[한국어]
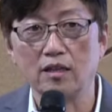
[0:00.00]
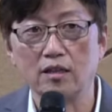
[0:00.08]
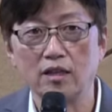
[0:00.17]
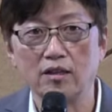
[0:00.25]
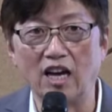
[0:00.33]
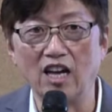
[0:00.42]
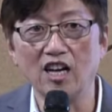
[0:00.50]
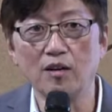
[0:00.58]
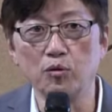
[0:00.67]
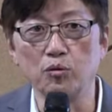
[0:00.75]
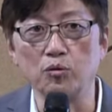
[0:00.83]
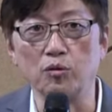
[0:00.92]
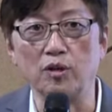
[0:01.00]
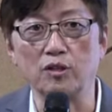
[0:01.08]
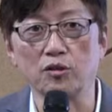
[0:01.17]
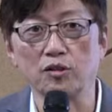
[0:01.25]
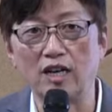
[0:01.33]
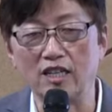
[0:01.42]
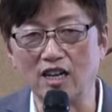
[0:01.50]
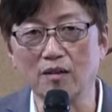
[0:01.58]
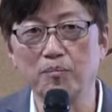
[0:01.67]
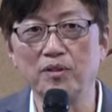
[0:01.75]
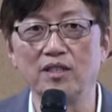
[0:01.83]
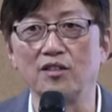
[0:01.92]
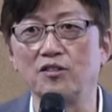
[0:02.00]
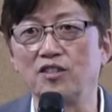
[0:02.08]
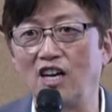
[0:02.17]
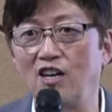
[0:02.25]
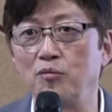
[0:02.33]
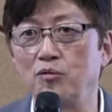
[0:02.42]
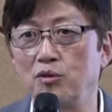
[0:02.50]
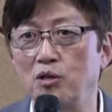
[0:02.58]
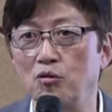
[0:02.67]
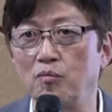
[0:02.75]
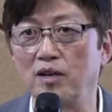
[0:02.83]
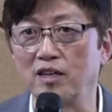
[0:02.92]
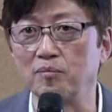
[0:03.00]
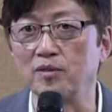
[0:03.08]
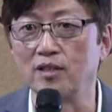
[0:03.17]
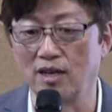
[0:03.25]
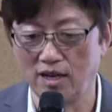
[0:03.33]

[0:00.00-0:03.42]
다이아몬드에서 가장 빛나는 다이아몬드라고 말합니다.